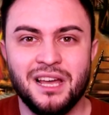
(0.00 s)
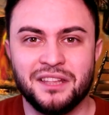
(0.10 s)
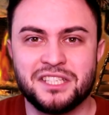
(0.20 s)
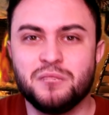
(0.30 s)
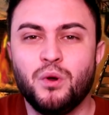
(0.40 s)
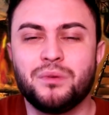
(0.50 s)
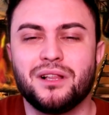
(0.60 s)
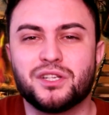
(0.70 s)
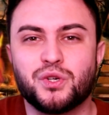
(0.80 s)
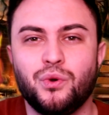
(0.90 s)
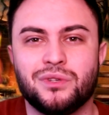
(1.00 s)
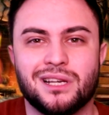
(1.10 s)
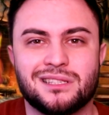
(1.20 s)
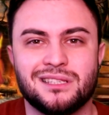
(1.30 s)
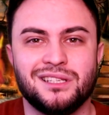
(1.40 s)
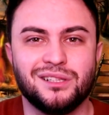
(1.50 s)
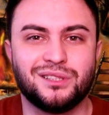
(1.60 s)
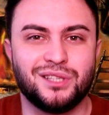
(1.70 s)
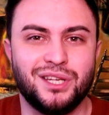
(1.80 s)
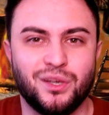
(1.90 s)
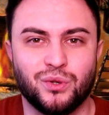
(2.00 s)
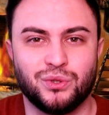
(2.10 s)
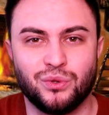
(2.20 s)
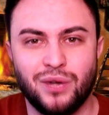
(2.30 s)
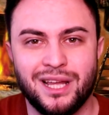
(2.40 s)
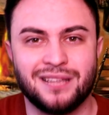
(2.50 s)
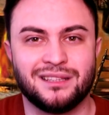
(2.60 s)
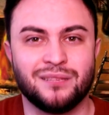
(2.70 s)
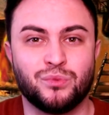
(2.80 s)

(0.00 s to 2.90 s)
На седьмом гала-шоу я оценил трио, дуэты,